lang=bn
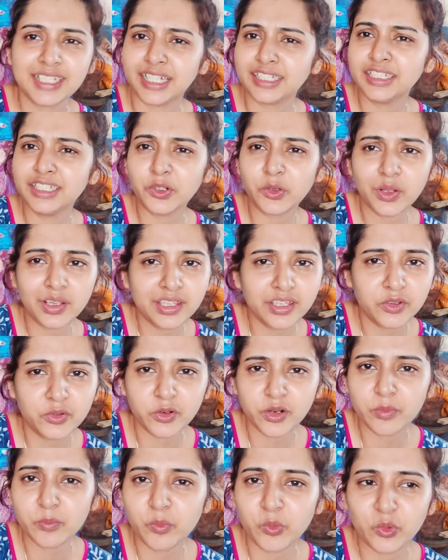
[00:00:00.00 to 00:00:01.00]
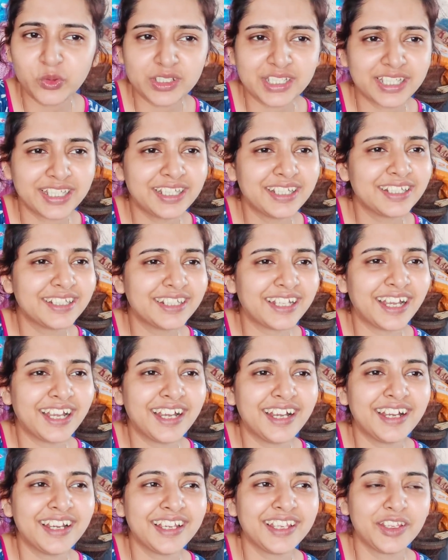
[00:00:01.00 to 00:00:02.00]
জানি না ওরা কি করে বোঝে না
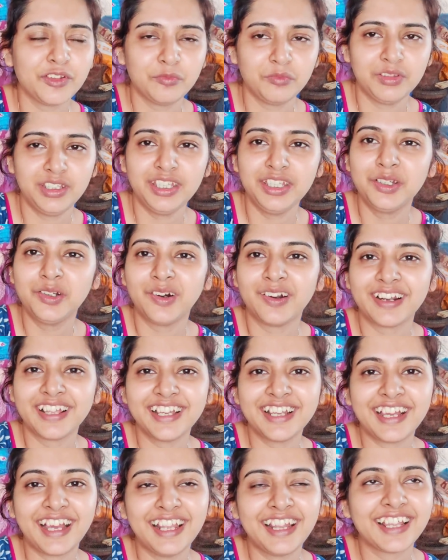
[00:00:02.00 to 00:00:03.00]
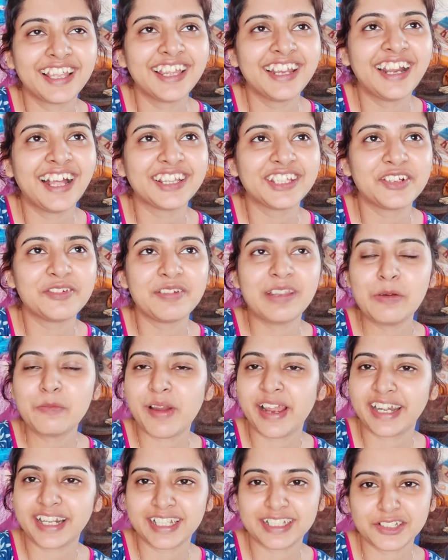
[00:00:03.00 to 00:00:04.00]
এমনি করে কালকে রাতের বেলা
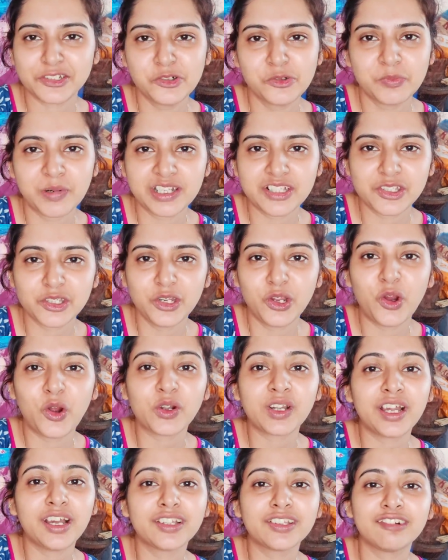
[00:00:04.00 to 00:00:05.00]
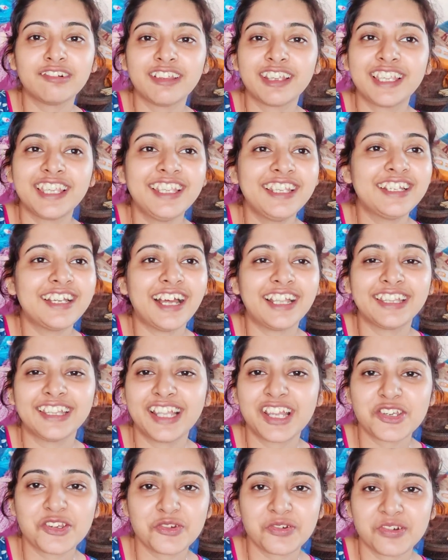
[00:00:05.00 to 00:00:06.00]
মায়ের কাছে ঘুমাচ্ছিল হঠাৎ করে কি
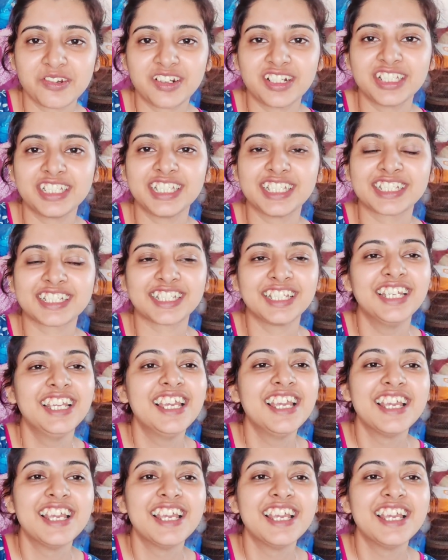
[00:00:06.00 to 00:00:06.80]
কান্না শুরু করে দিয়েছে